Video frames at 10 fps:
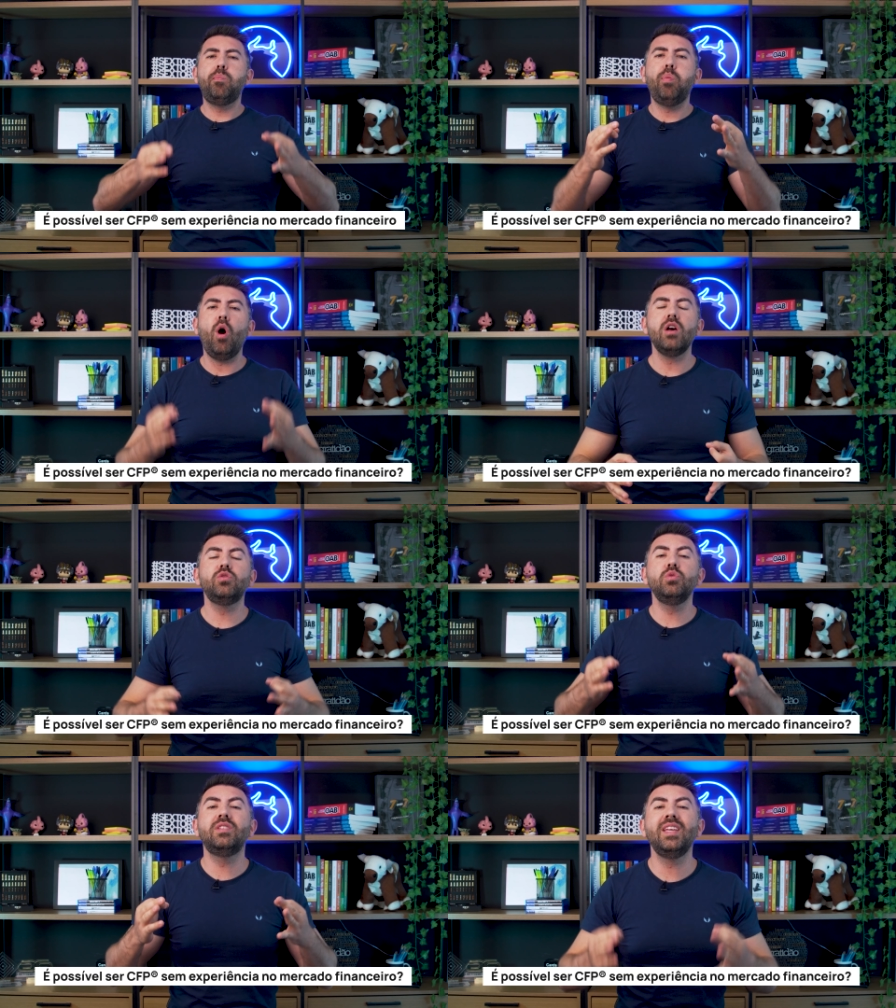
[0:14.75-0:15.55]

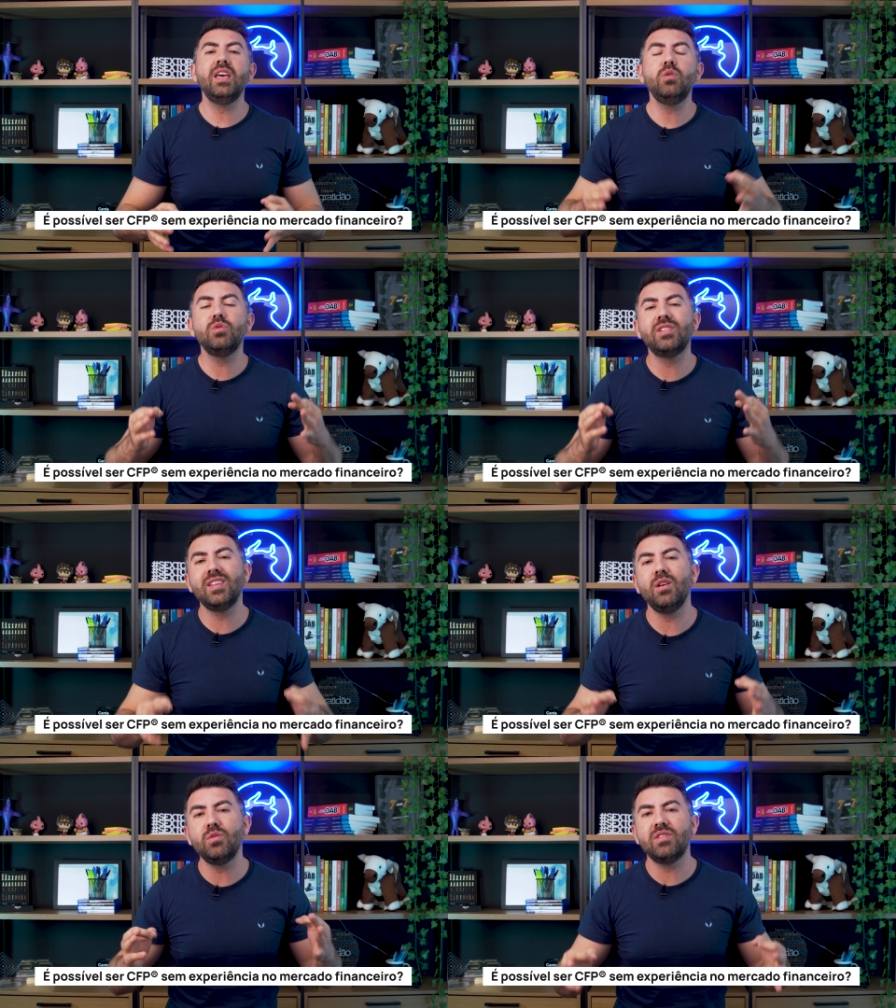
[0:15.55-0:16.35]
posso ter o
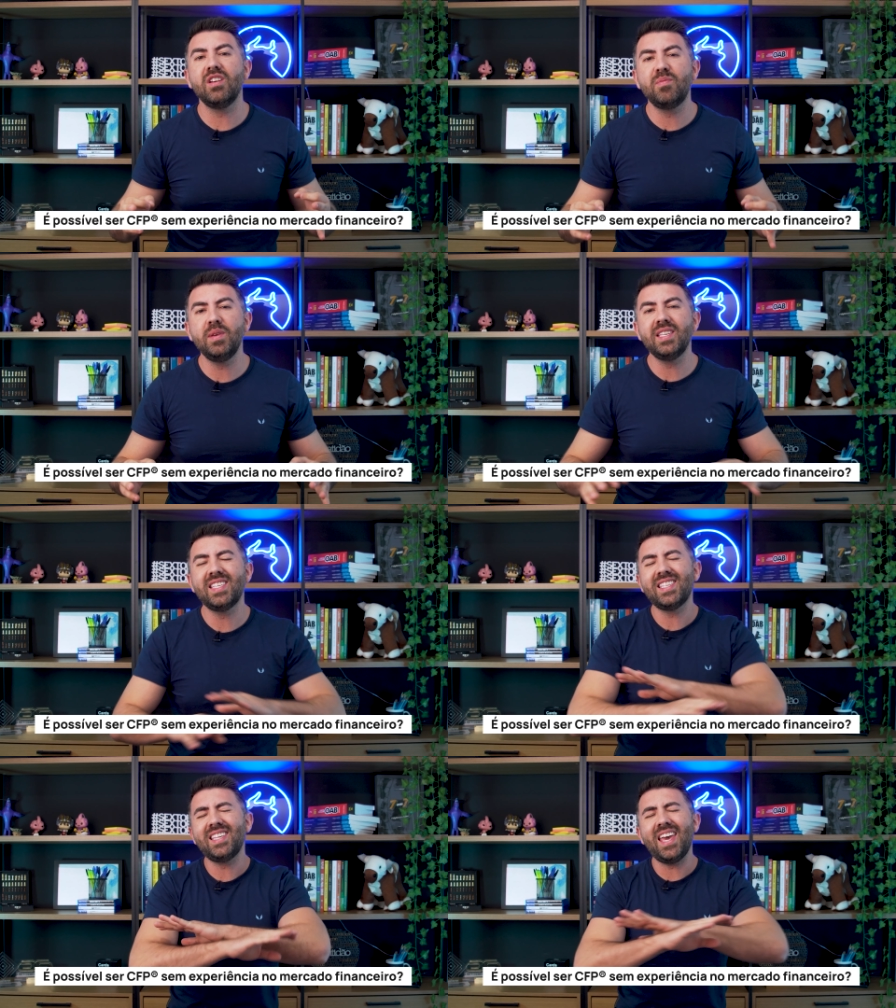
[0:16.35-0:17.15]
selo CFP
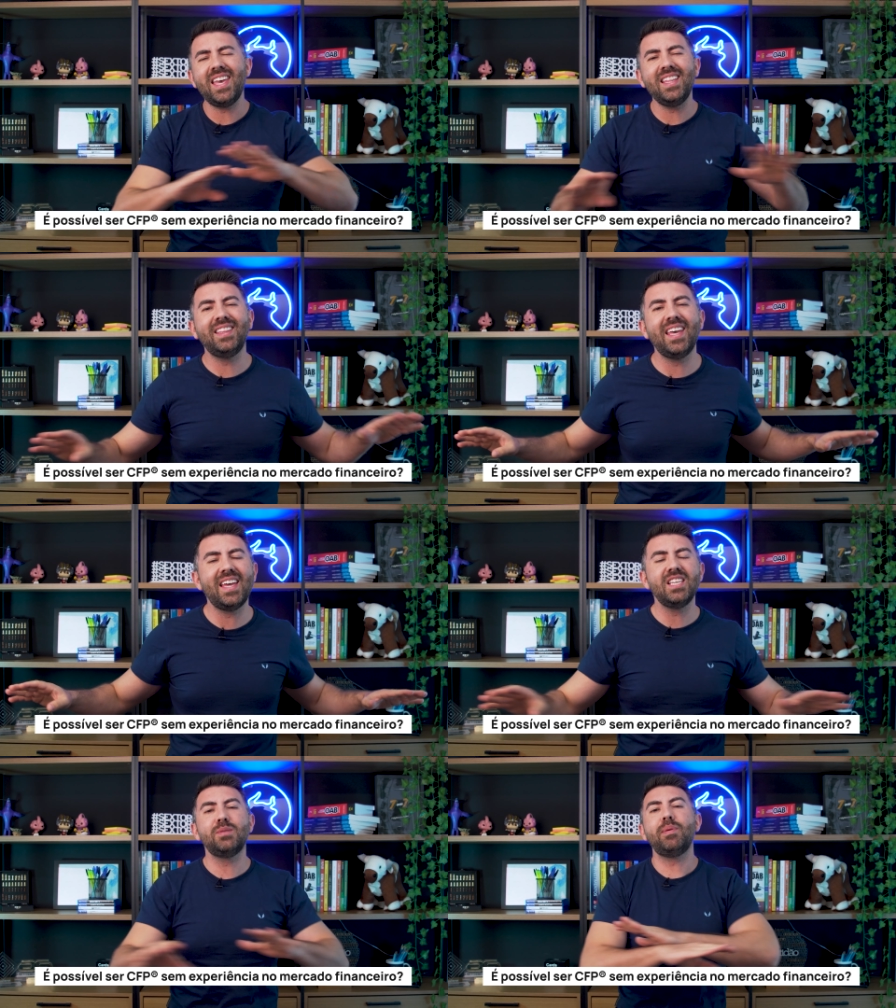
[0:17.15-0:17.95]
sem
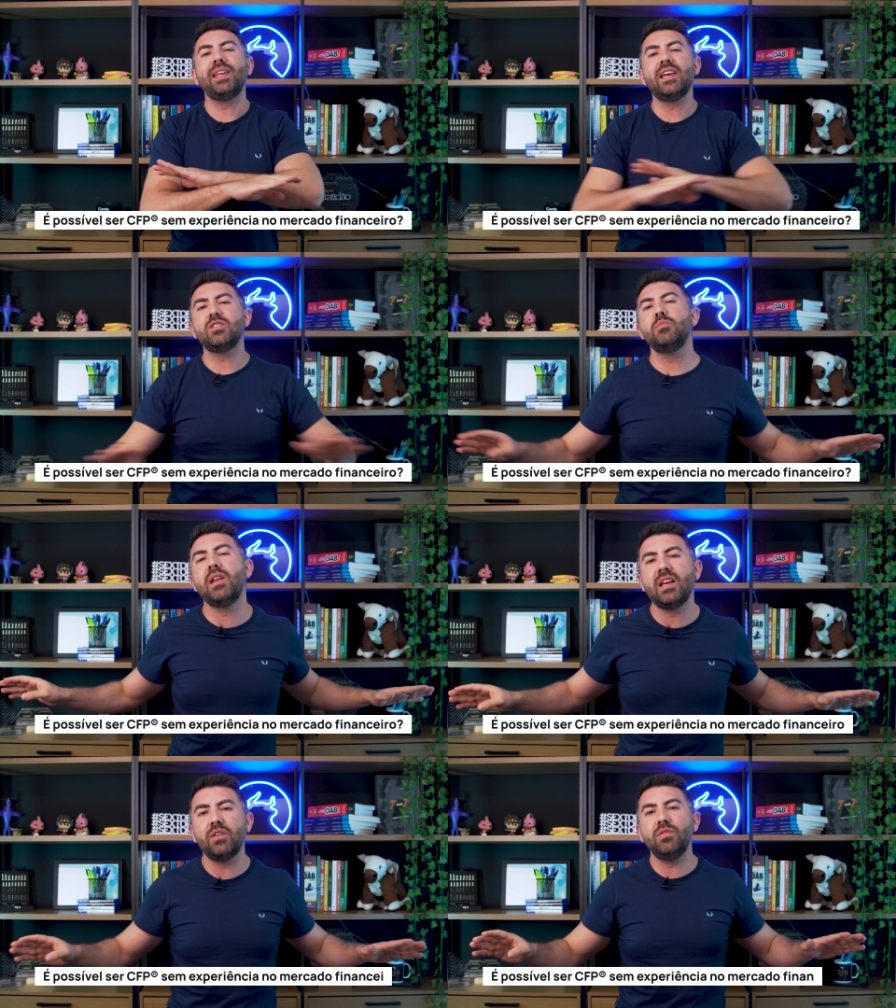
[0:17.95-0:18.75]
ter experiência no
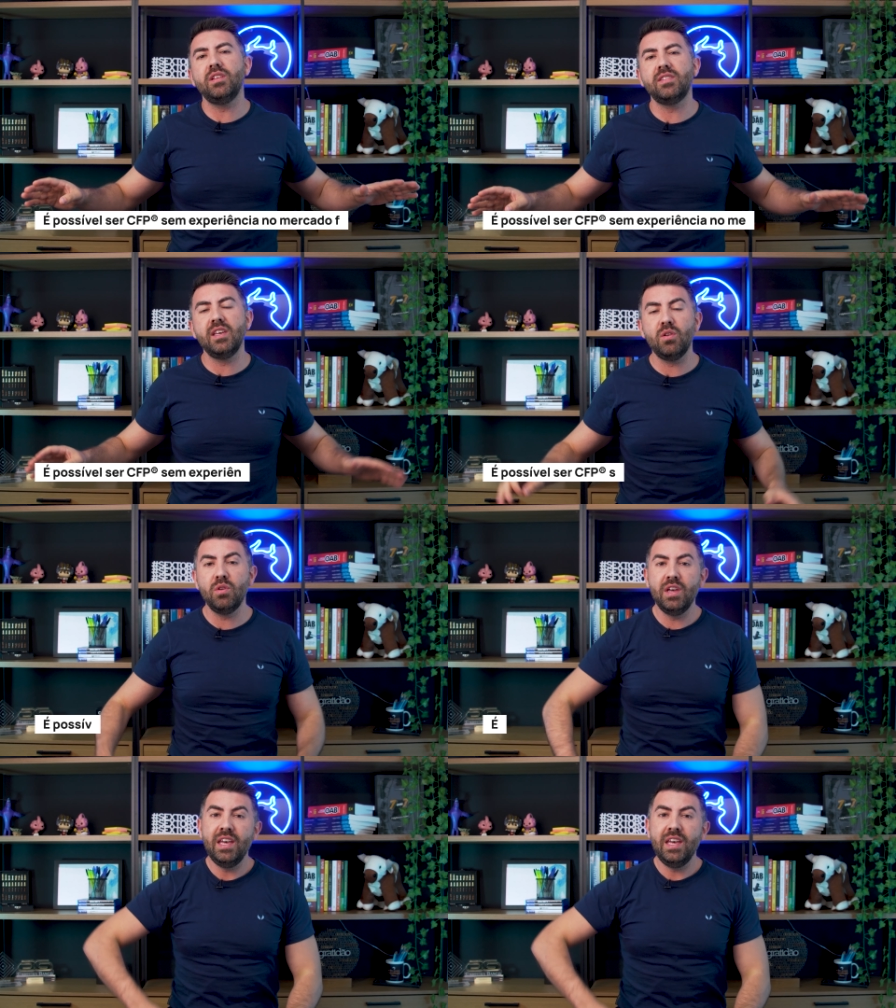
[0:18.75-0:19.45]
mercado financeiro?